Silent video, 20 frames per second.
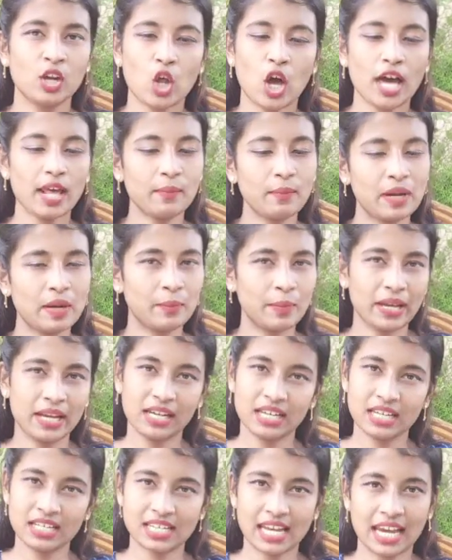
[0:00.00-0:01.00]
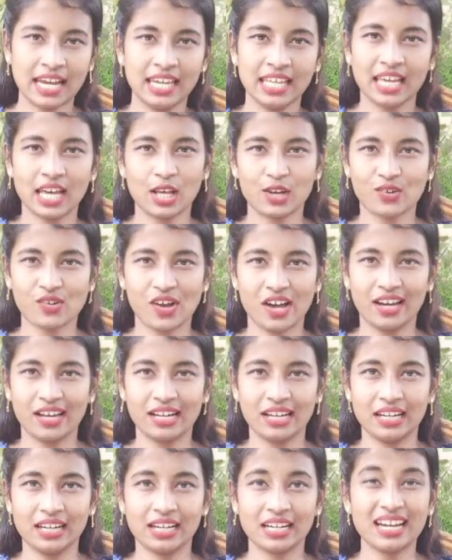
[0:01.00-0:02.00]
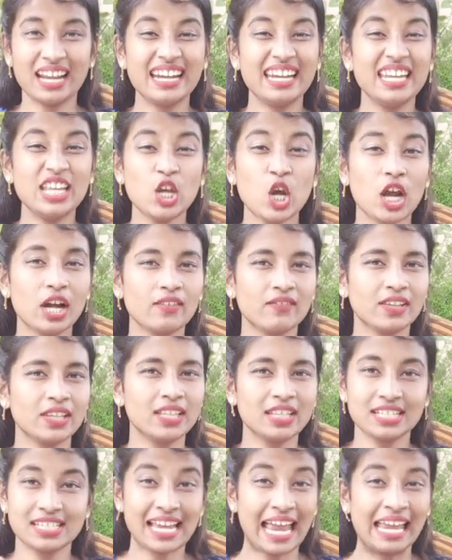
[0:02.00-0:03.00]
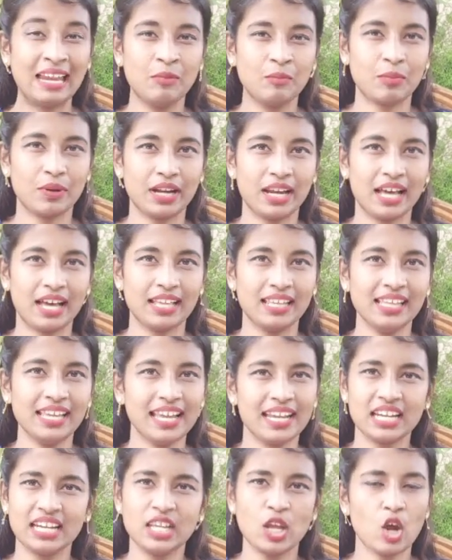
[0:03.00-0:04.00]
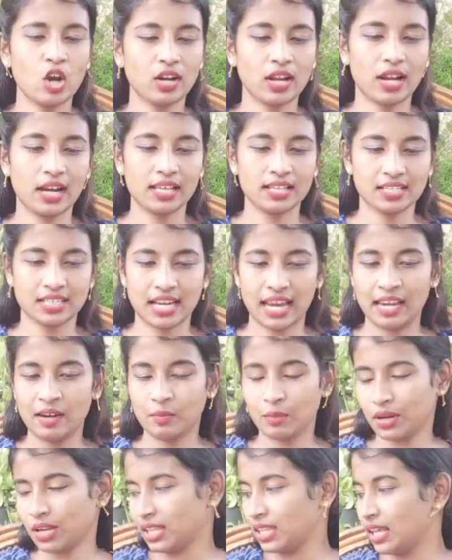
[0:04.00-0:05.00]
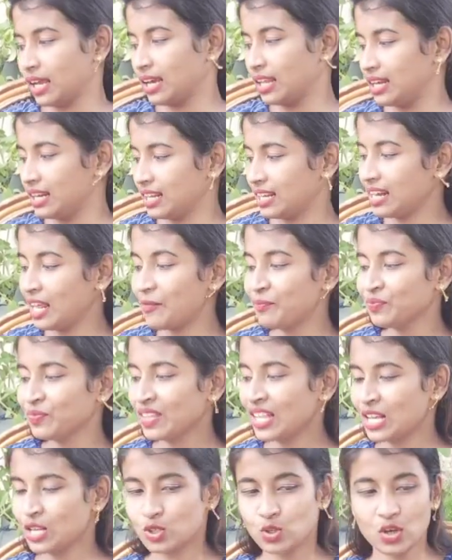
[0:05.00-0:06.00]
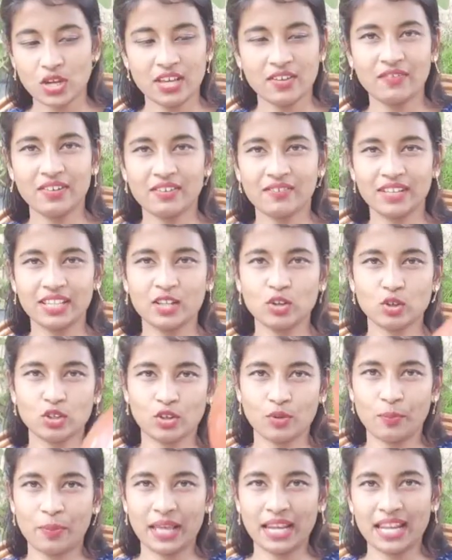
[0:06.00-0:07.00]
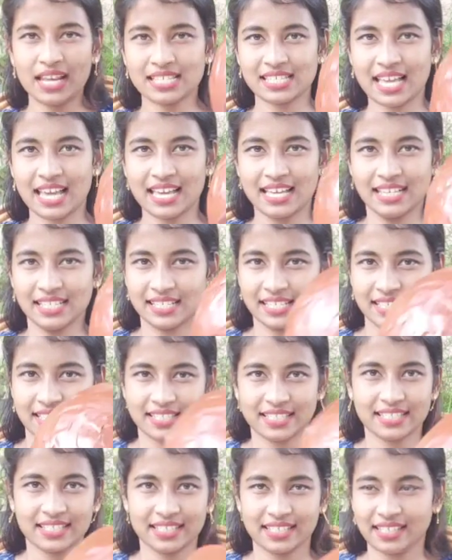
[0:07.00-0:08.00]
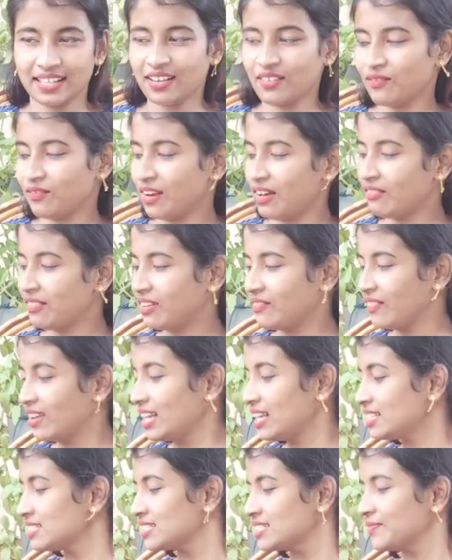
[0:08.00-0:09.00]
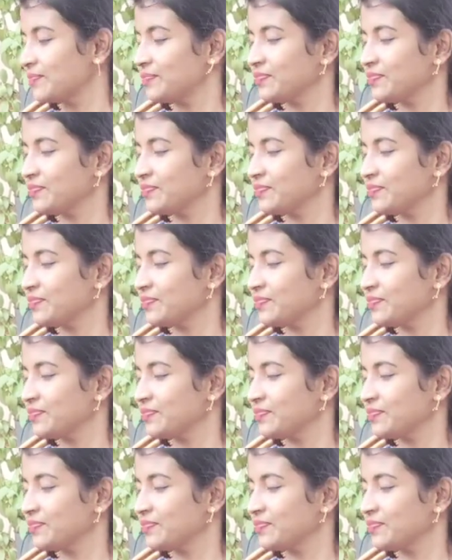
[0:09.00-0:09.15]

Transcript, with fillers: நார்மல் பெயிண்ட்டு ஷைனிங்காக இருக்கும் அக்ரிலிக்கில் நியான் வந்து ஷைன் பண்ணாது ஏன்னா நியான் கலர் ஷைன் பண்ணாது அக்ரிலிக்கில் ஸோ இவர் வந்து கொஞ்சம் பெரிய சைஸ் ஃப்ளவர் வேஸ்